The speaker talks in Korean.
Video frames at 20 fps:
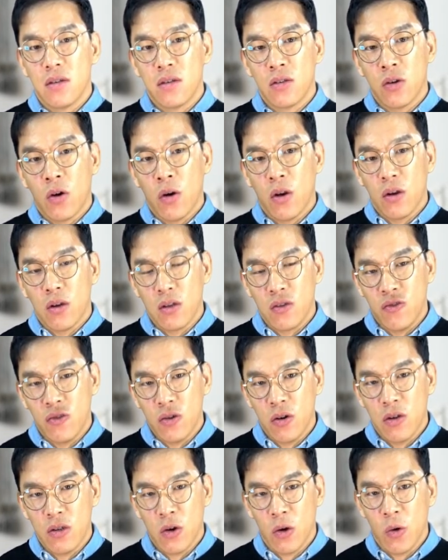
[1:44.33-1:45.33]
저,
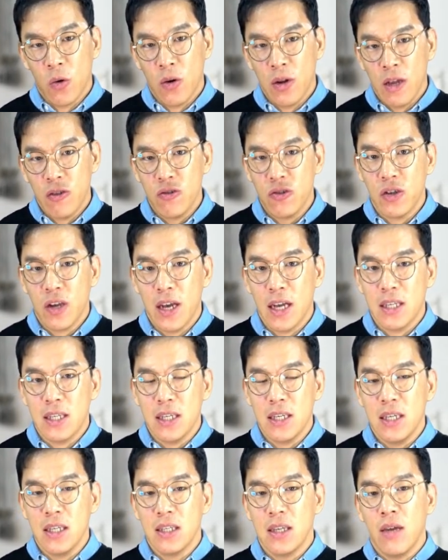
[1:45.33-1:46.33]
규정을 적용을
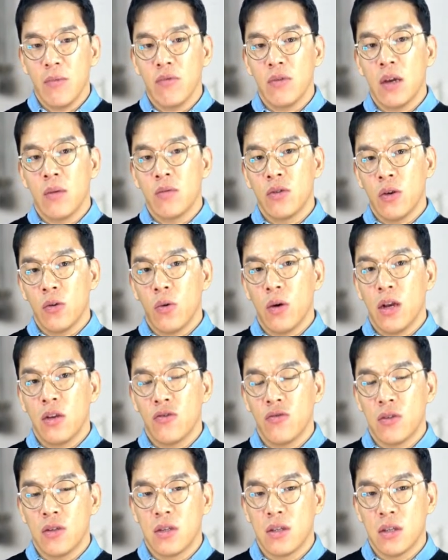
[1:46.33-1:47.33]
해주셔야지 세부담을 최소화할
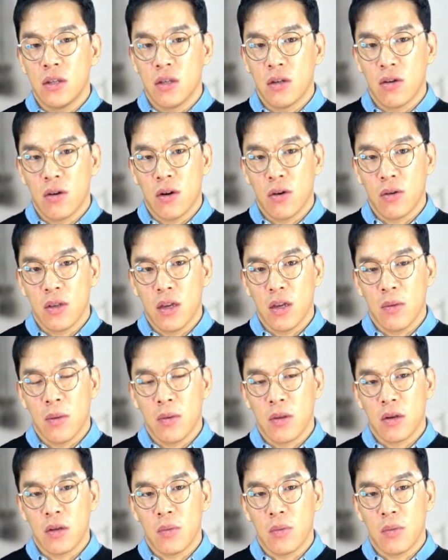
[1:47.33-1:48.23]
수 있을 거라고 생각이 됩니다.